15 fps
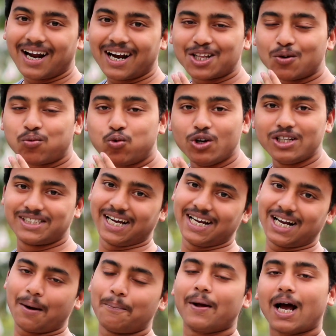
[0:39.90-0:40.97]
এটা তো ফুলছেই
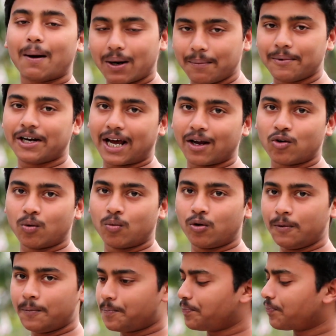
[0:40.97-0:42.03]
না ফের একবার আমি ট্রাই করবো
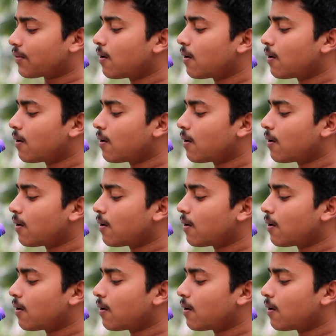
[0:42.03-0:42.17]
আমি